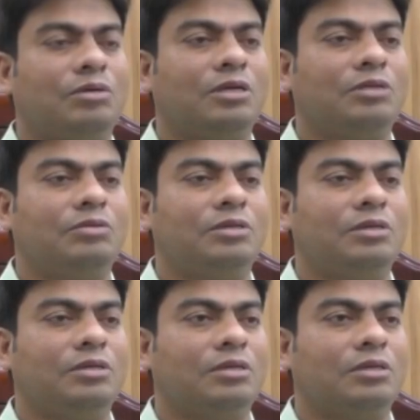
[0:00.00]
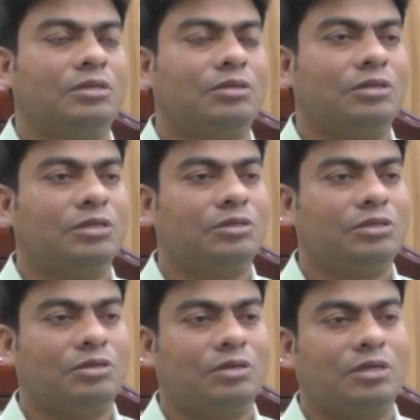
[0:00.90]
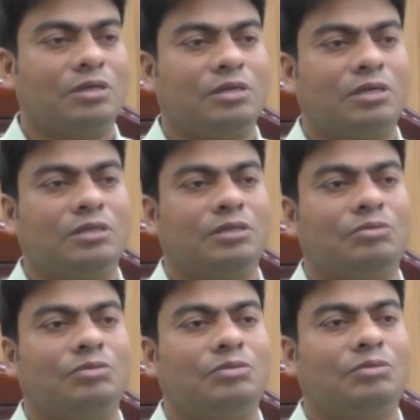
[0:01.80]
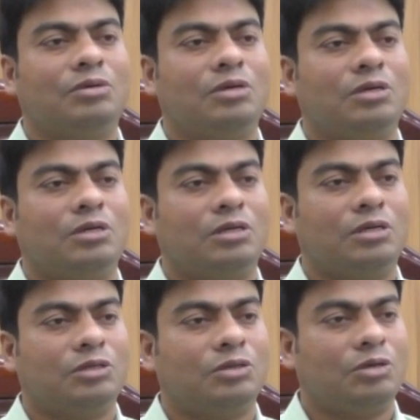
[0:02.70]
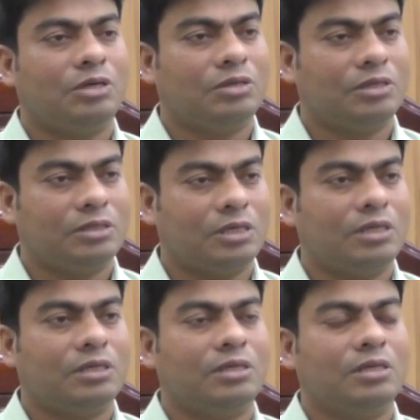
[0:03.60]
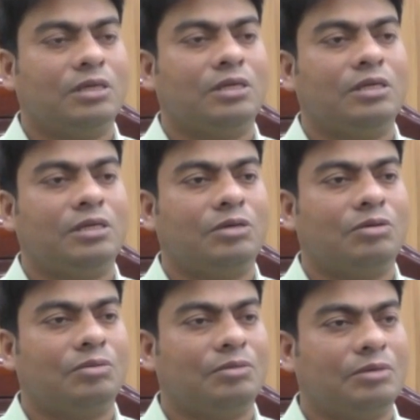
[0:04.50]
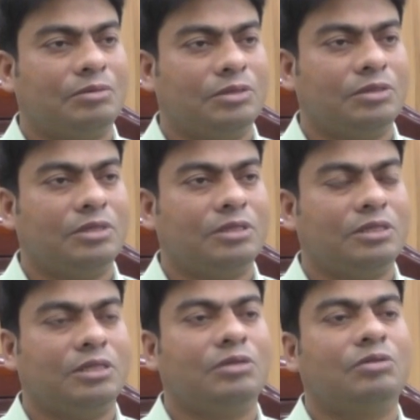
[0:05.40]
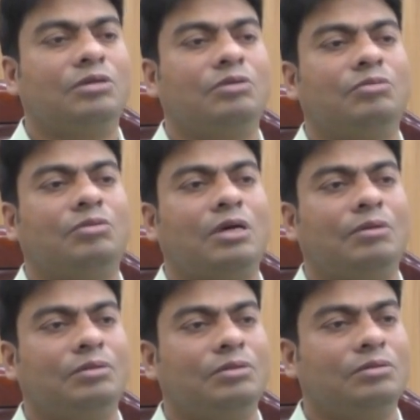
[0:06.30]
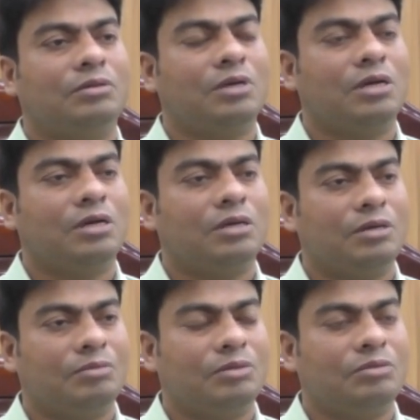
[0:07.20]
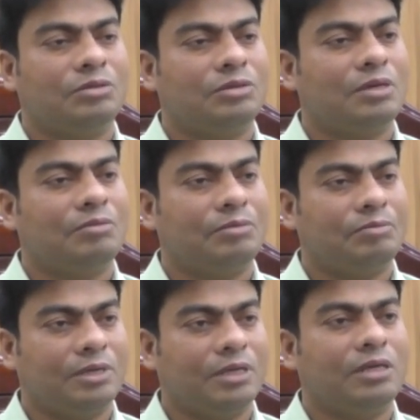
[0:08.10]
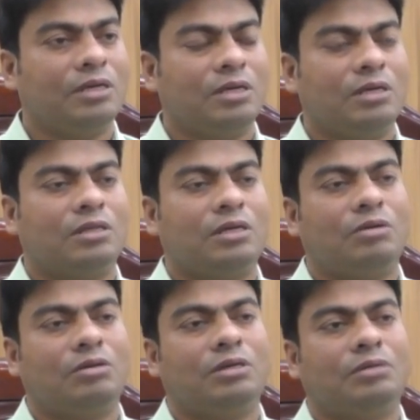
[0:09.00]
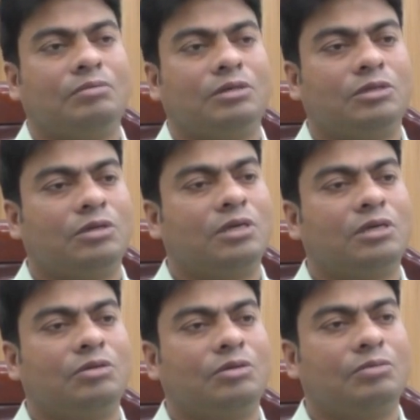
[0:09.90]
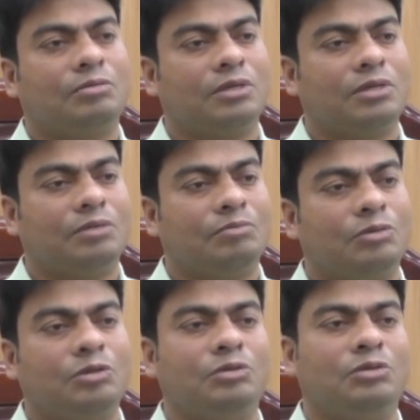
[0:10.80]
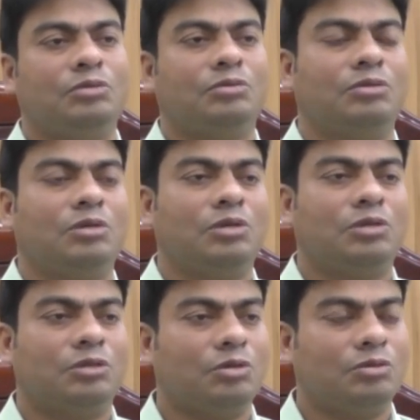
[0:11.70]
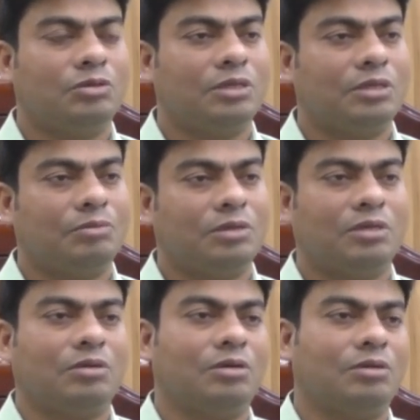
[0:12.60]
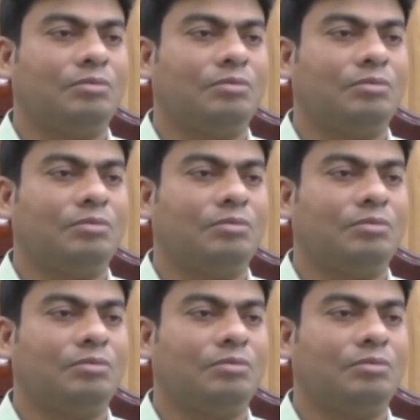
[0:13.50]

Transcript: ওনারা যদি সদাশয় সরকারের কাছে কোনো সহায়তা চান এটি করবার বিষয়ে সেরকম কোনো আবেদন নিবেদন যদি আমরা পেই তাহলে সরকারের তরফ থেকে প্রয়োজনীয় সহযোগিতা প্রদান করা